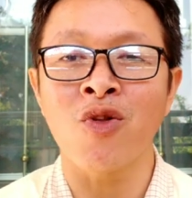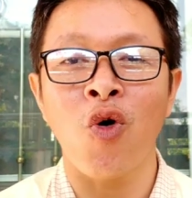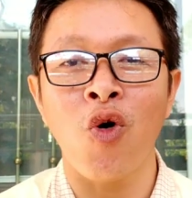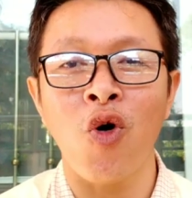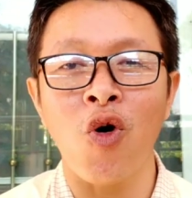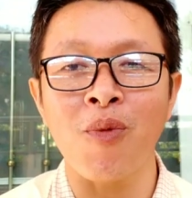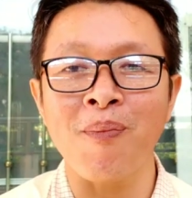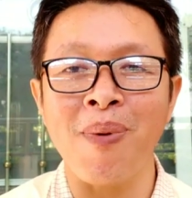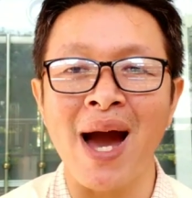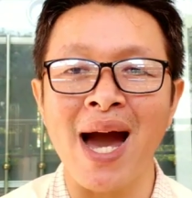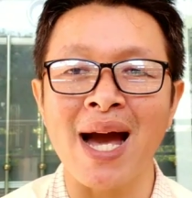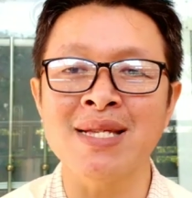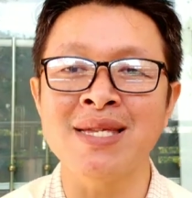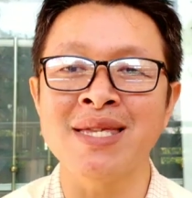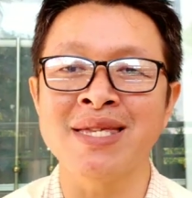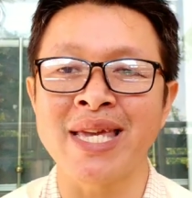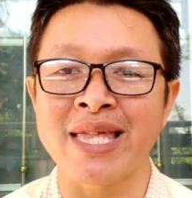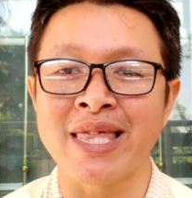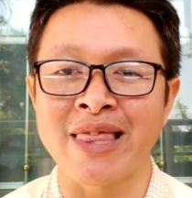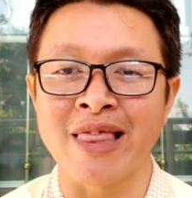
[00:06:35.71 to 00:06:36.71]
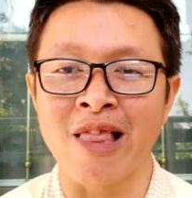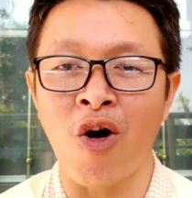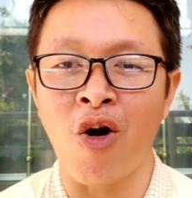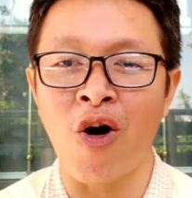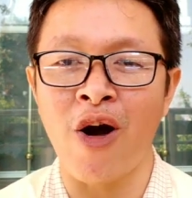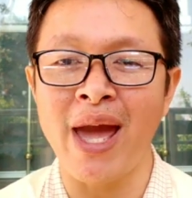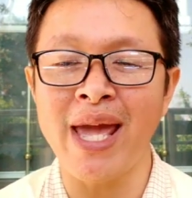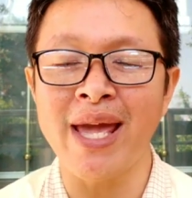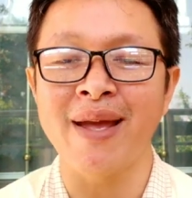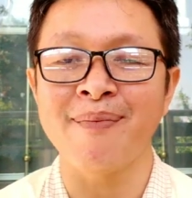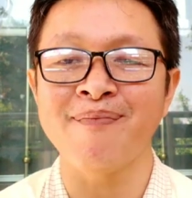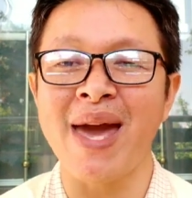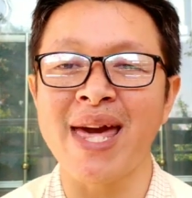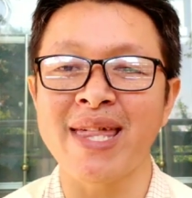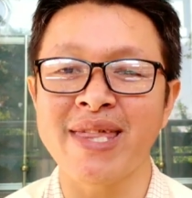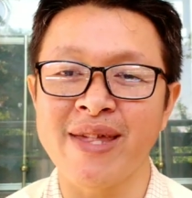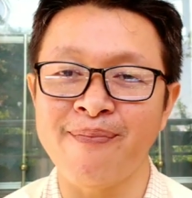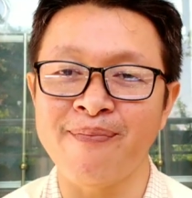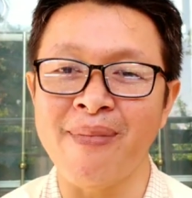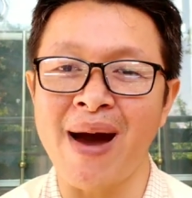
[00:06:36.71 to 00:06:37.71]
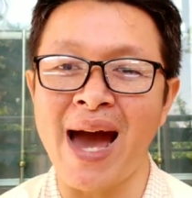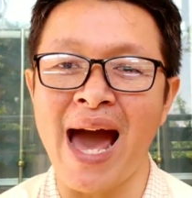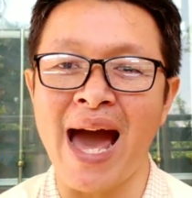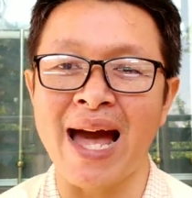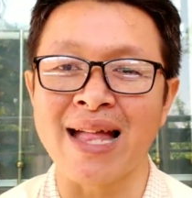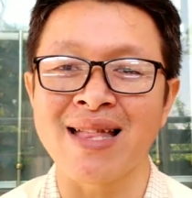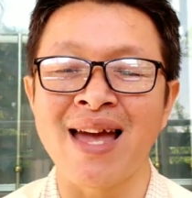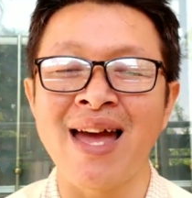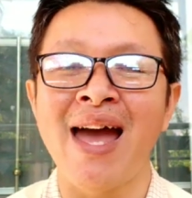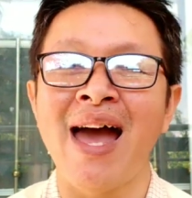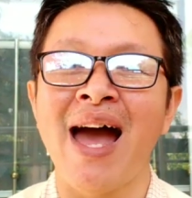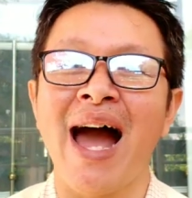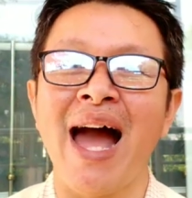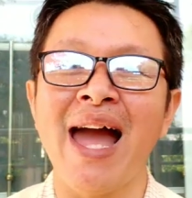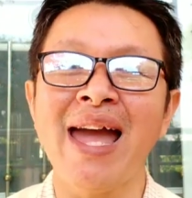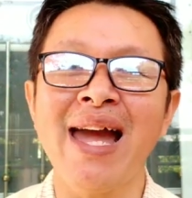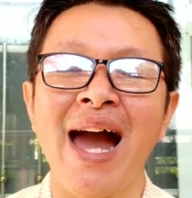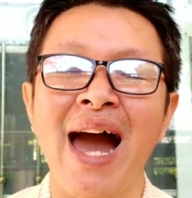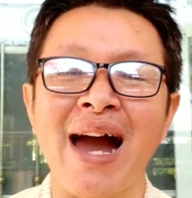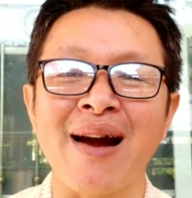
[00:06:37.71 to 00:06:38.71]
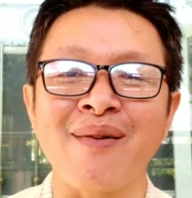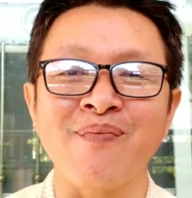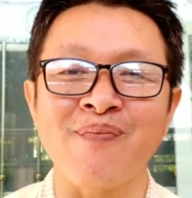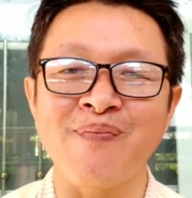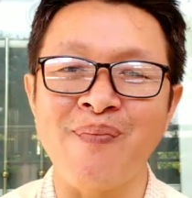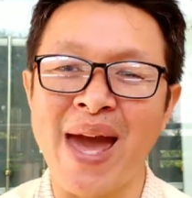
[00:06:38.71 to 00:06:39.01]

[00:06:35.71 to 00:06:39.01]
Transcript: 16,780 บาทให้หัก